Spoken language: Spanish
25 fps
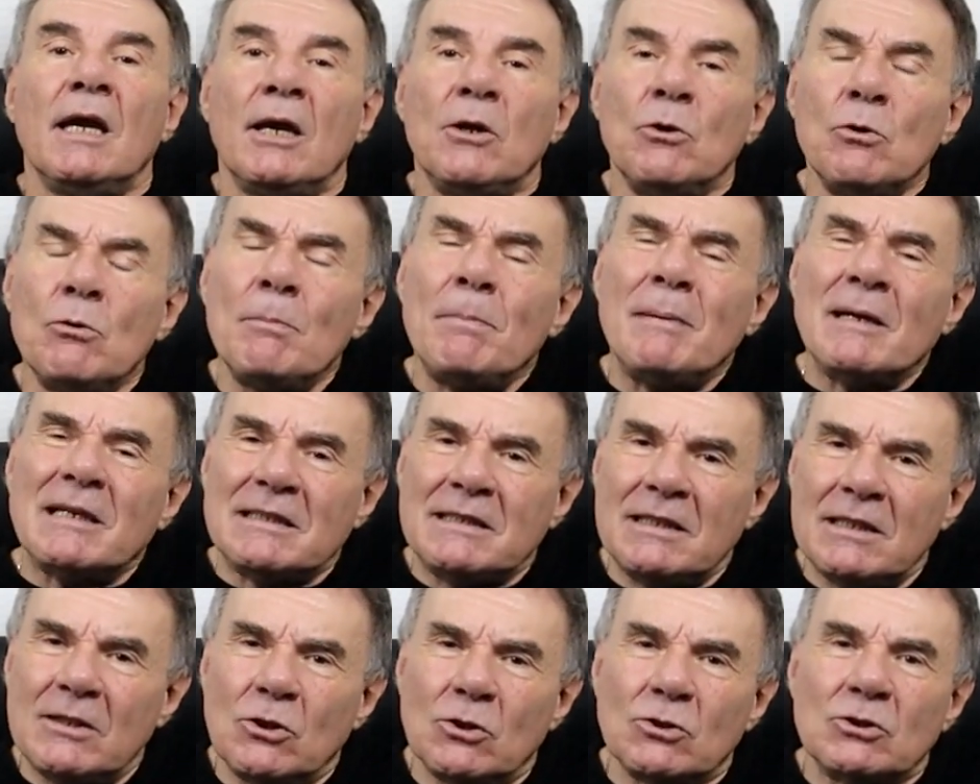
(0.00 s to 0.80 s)
en un
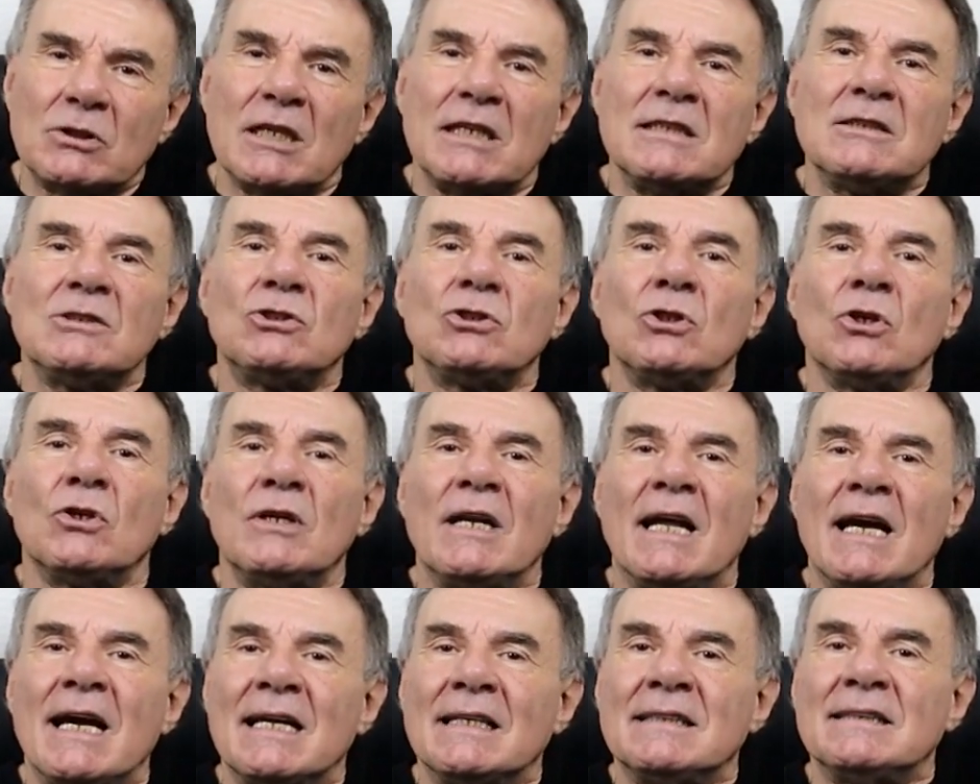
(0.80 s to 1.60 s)
partido
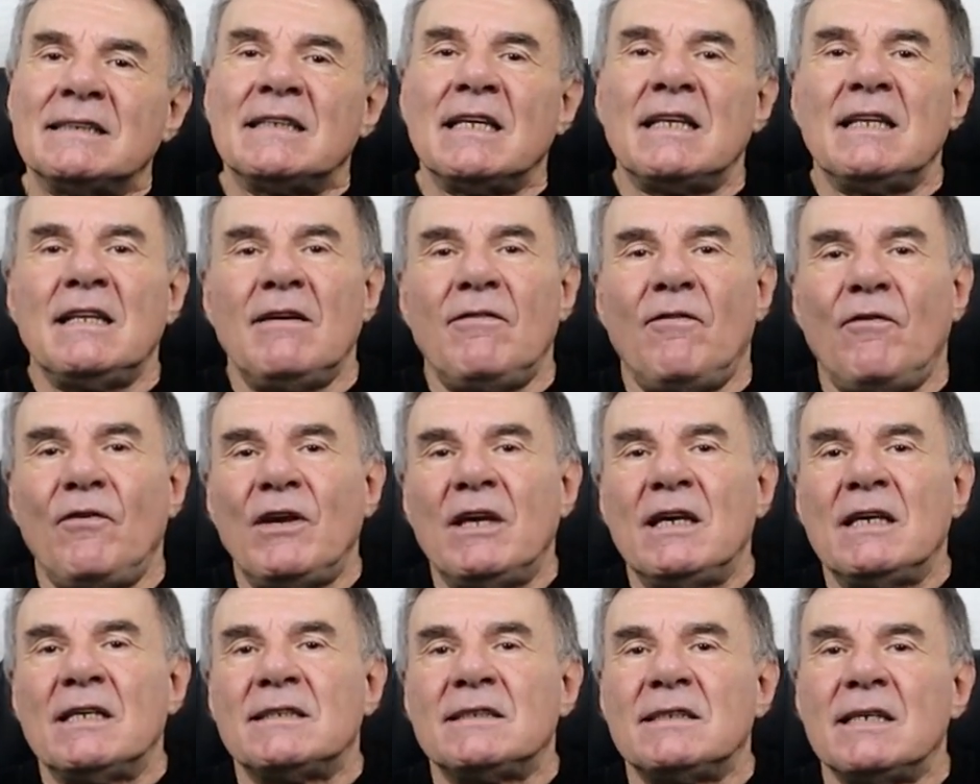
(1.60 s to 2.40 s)
tensionante,
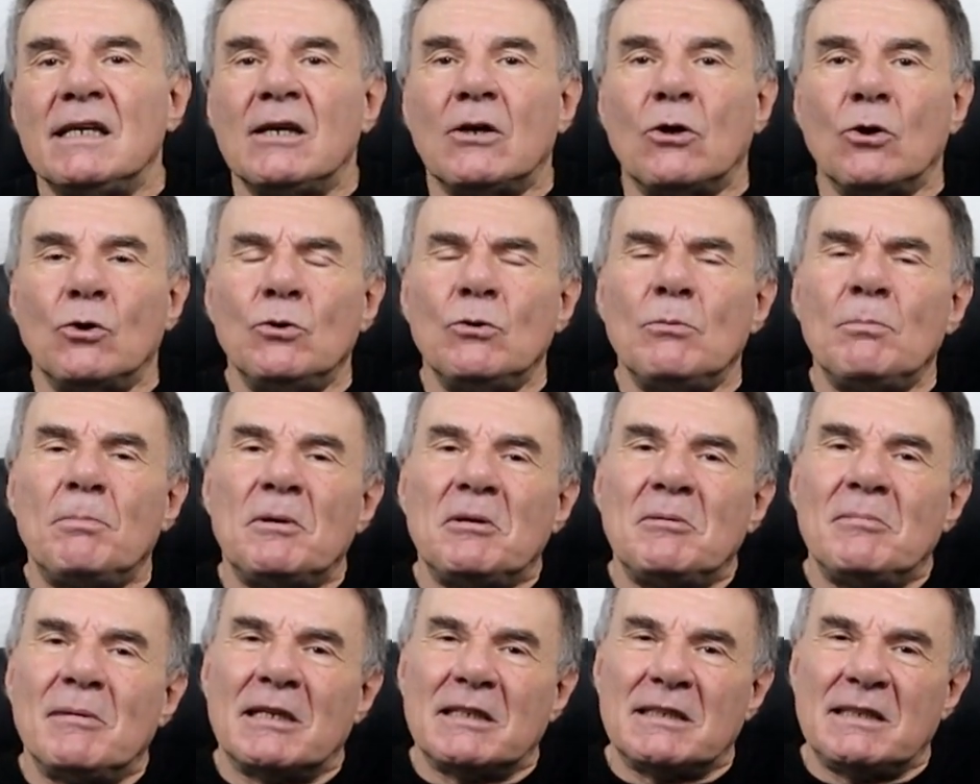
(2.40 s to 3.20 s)
difícil, con un
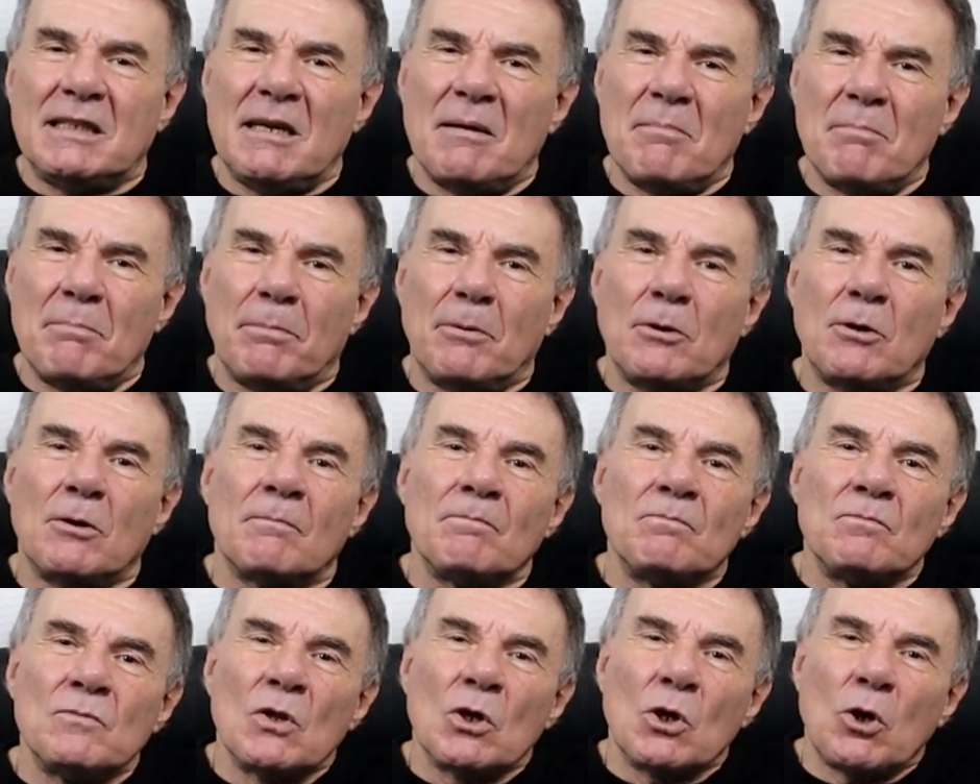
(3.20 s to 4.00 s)
primer
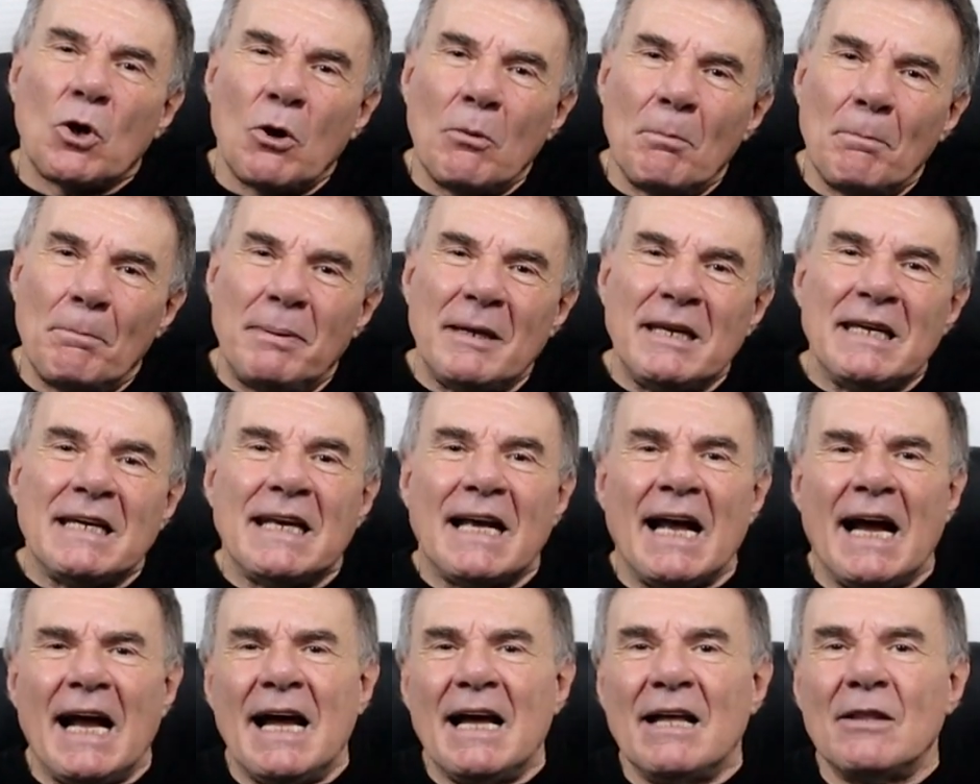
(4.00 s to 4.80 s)
tiempo
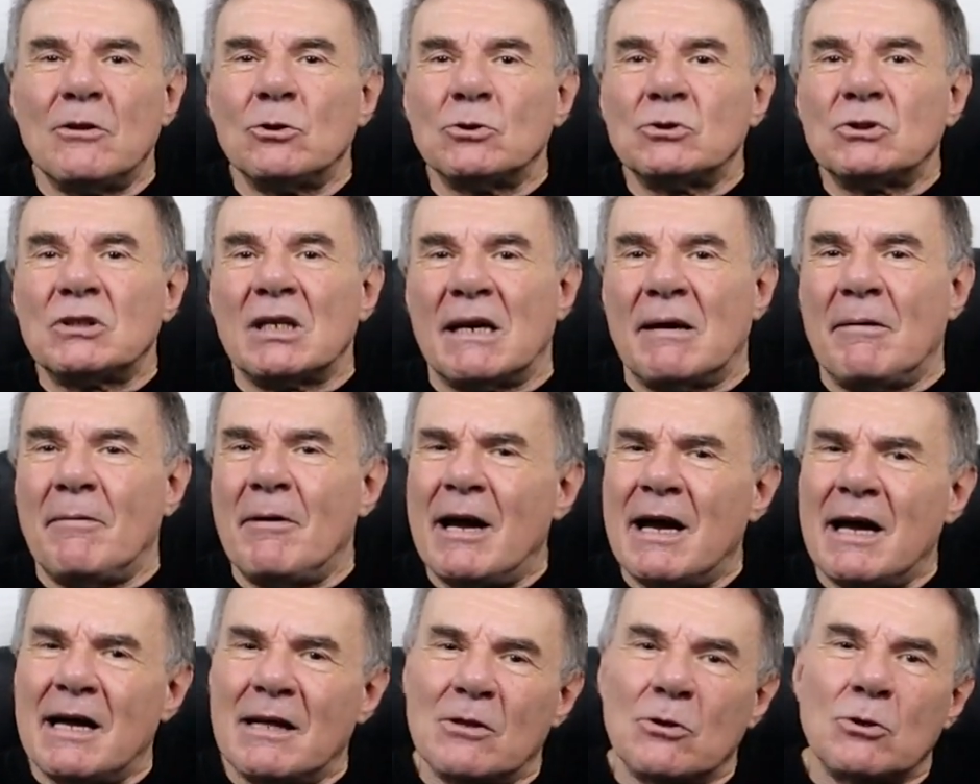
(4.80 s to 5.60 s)
complicado,
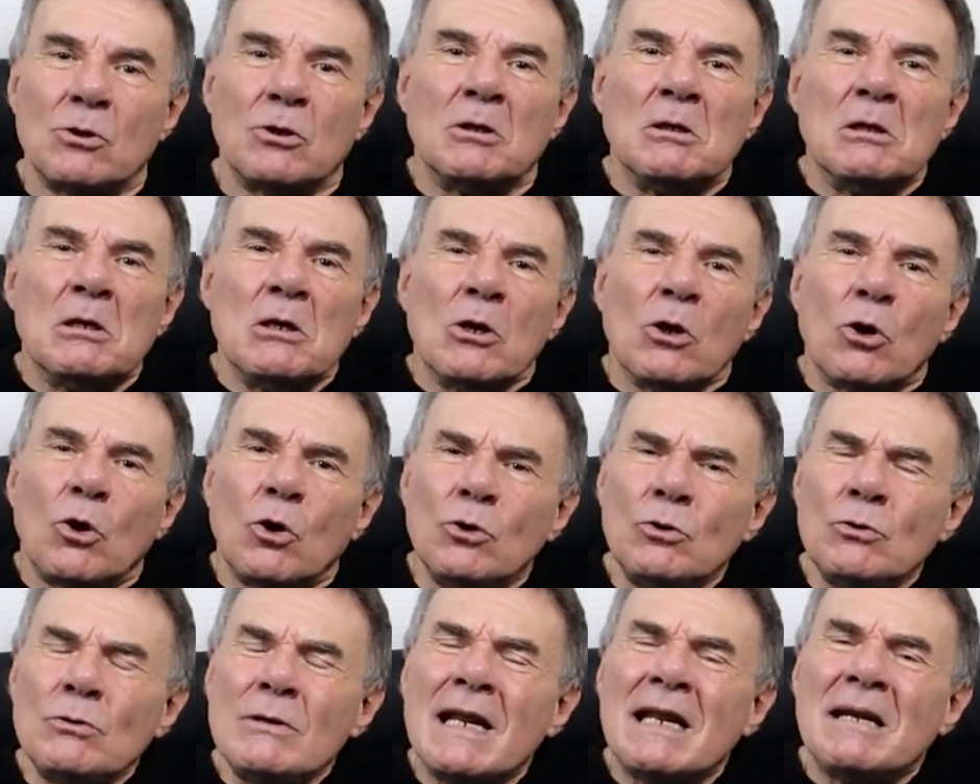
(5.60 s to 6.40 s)
trabado,
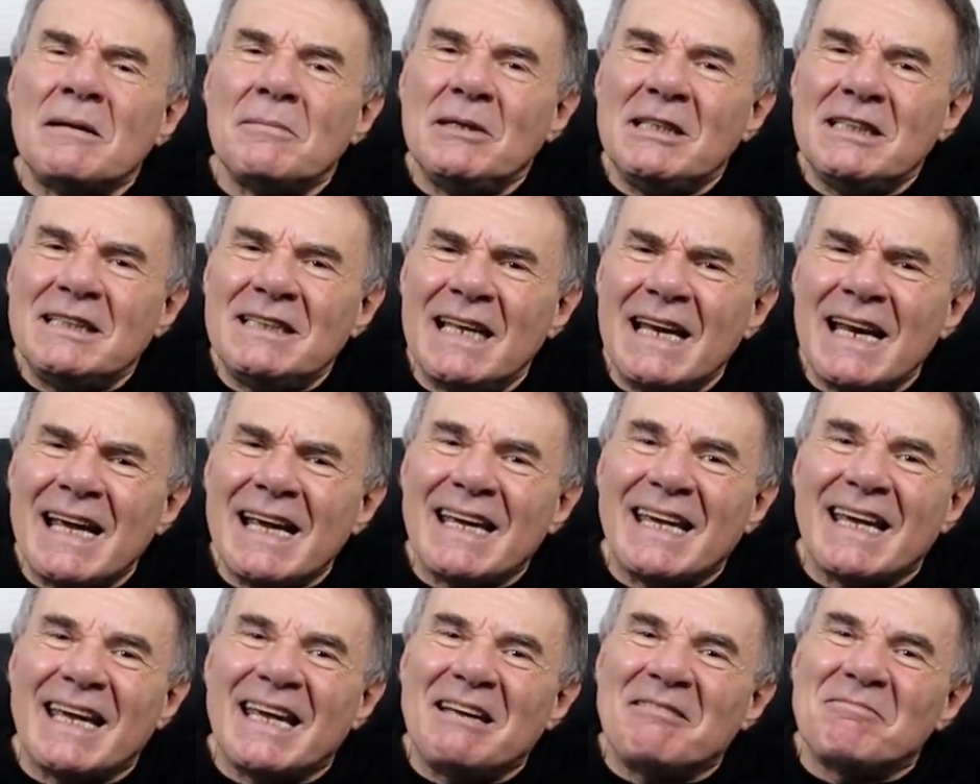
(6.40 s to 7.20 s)
con un
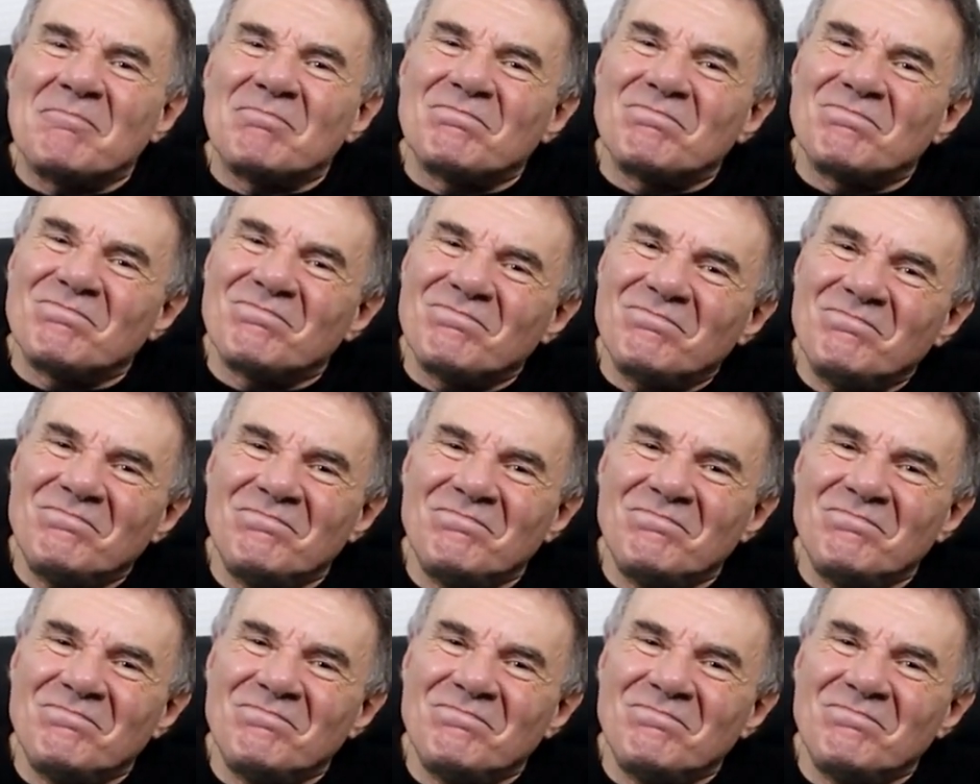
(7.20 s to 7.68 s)
arbitraje